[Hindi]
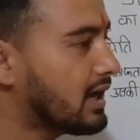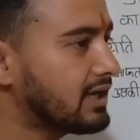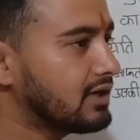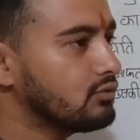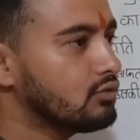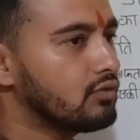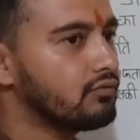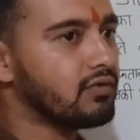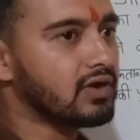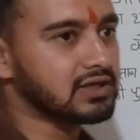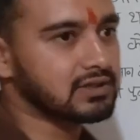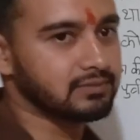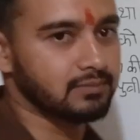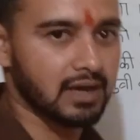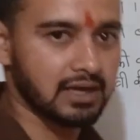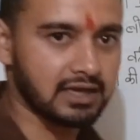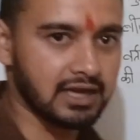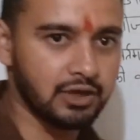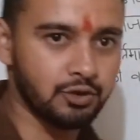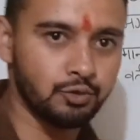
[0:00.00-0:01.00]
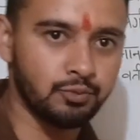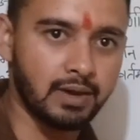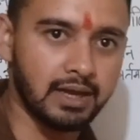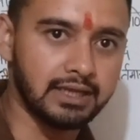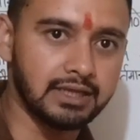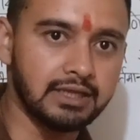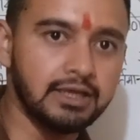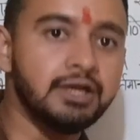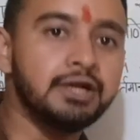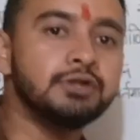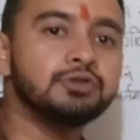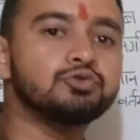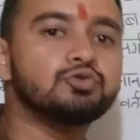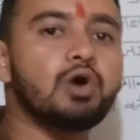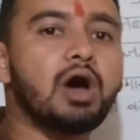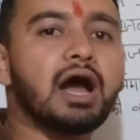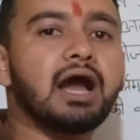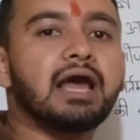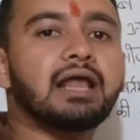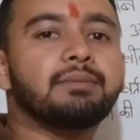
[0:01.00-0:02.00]
मानी वो वर्तमान आयु मानी तो
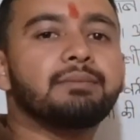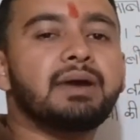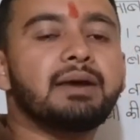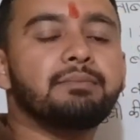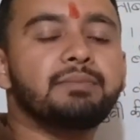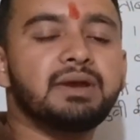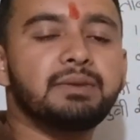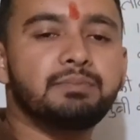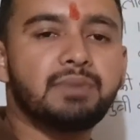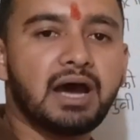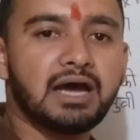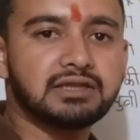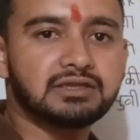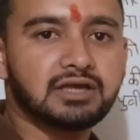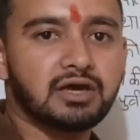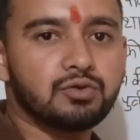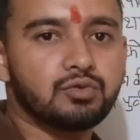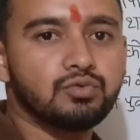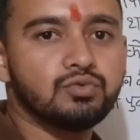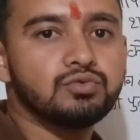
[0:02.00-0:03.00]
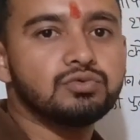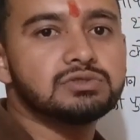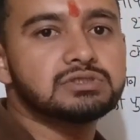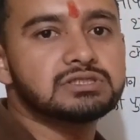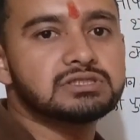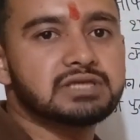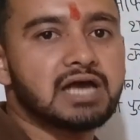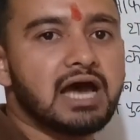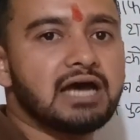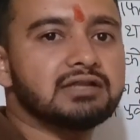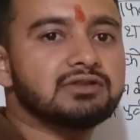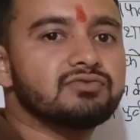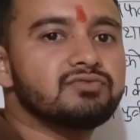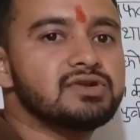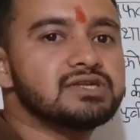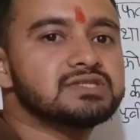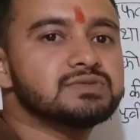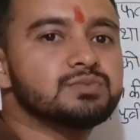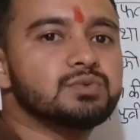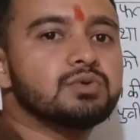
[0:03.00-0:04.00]
अगर मैं अब मैं बात करूं सात
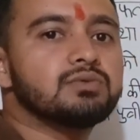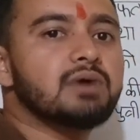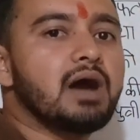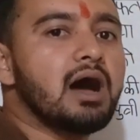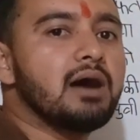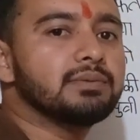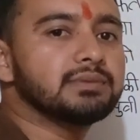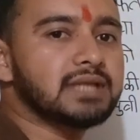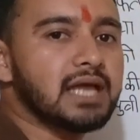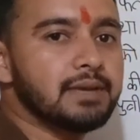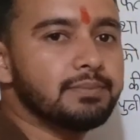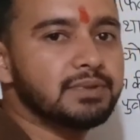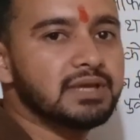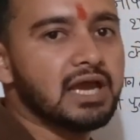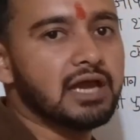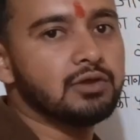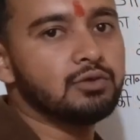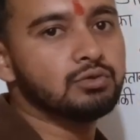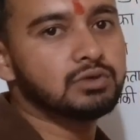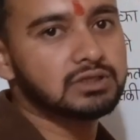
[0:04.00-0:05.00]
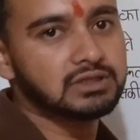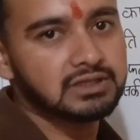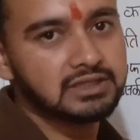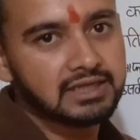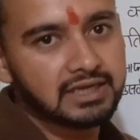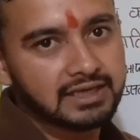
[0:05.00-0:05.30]
वर्ष पूर्व आफ्ताब की आयु कितनी